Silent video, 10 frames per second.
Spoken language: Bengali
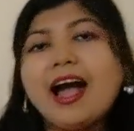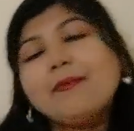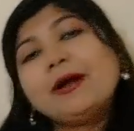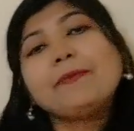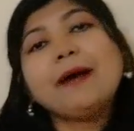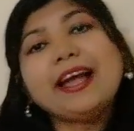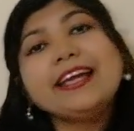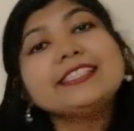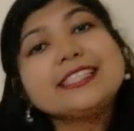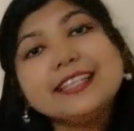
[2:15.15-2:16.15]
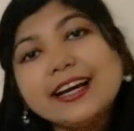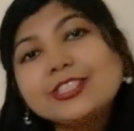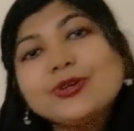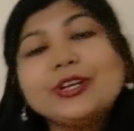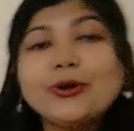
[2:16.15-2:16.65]
আমার মায়ের ছেঁড়া
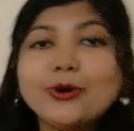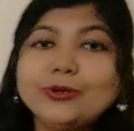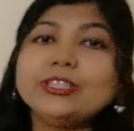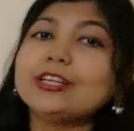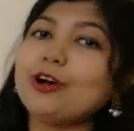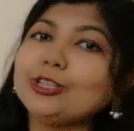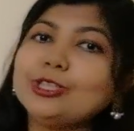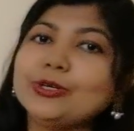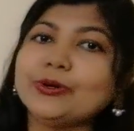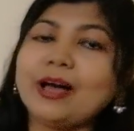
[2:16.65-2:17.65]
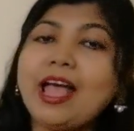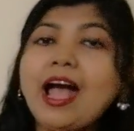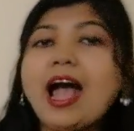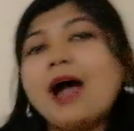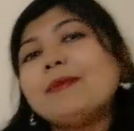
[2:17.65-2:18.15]
আঁচলের হলুদের গন্ধ
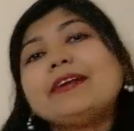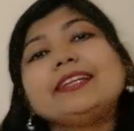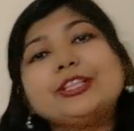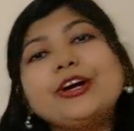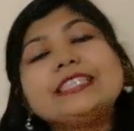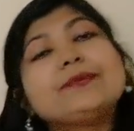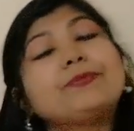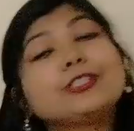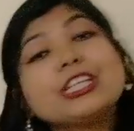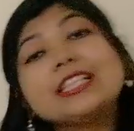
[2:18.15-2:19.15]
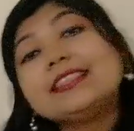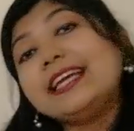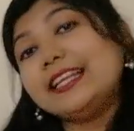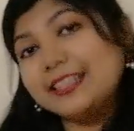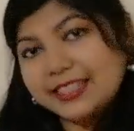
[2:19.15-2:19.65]
আমার হৃদয়ে যে প্রশান্তি
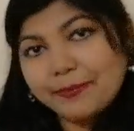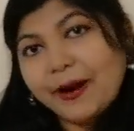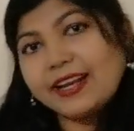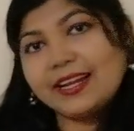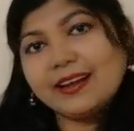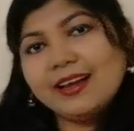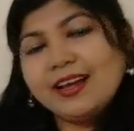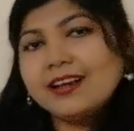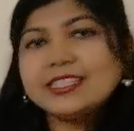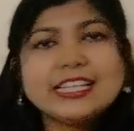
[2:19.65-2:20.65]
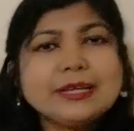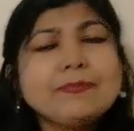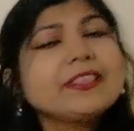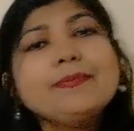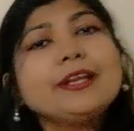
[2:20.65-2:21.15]
এনে দিতে পারে সেটি
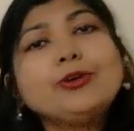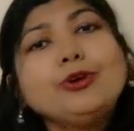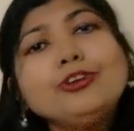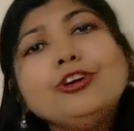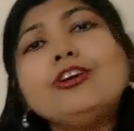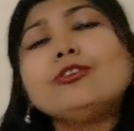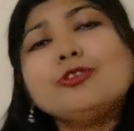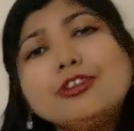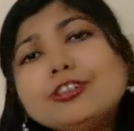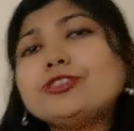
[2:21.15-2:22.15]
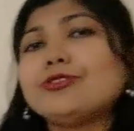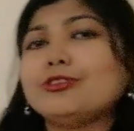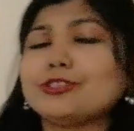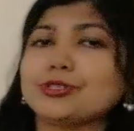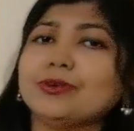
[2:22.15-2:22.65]
পৃথিবীর কোনো কোনো
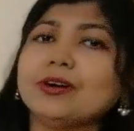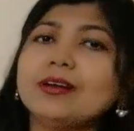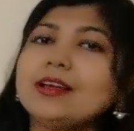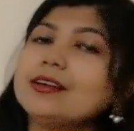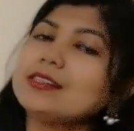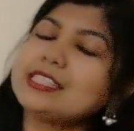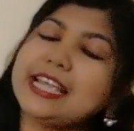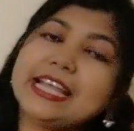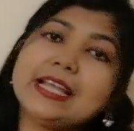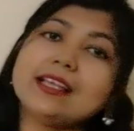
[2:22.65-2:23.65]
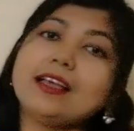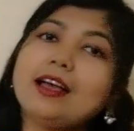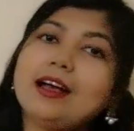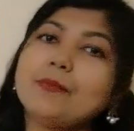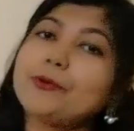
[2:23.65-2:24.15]
সৌন্দর্য সেই
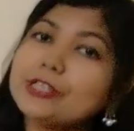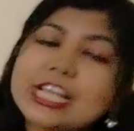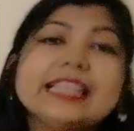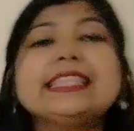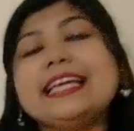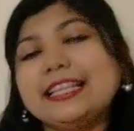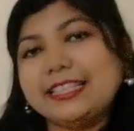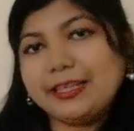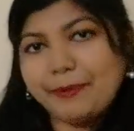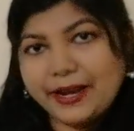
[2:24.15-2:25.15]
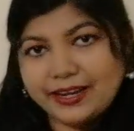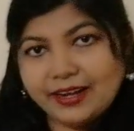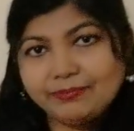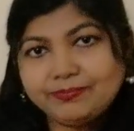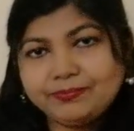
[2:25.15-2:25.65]
প্রশান্তি এনে দিতে পারে না